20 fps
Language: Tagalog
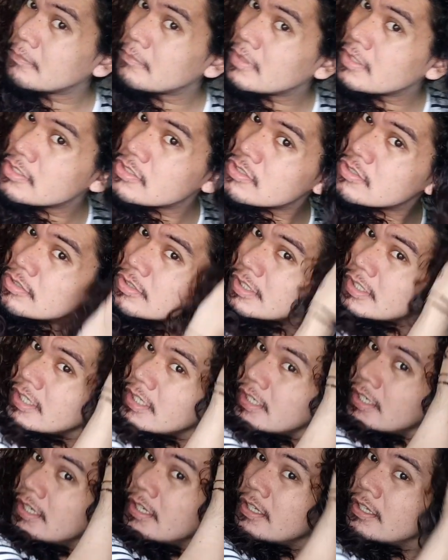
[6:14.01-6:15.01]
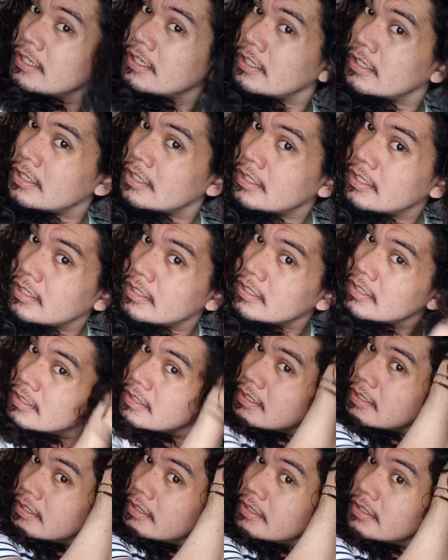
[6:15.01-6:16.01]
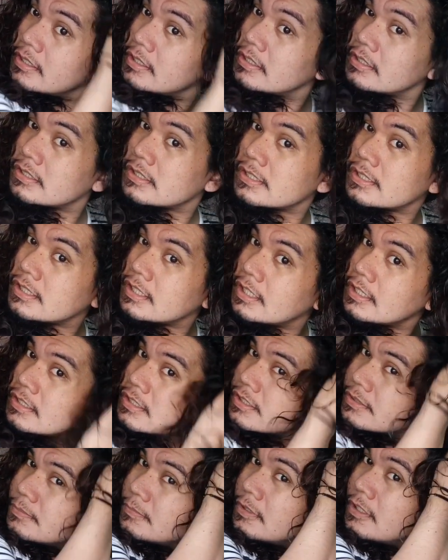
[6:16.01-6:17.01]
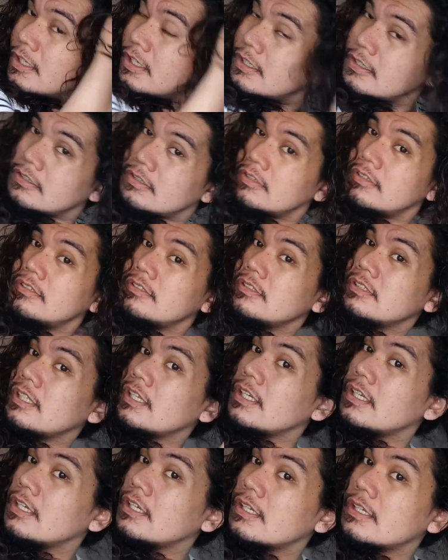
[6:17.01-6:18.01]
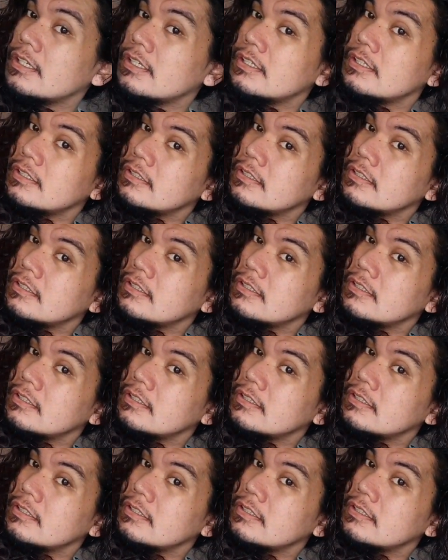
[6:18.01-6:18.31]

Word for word: medyo i-scrunch mo lang konti.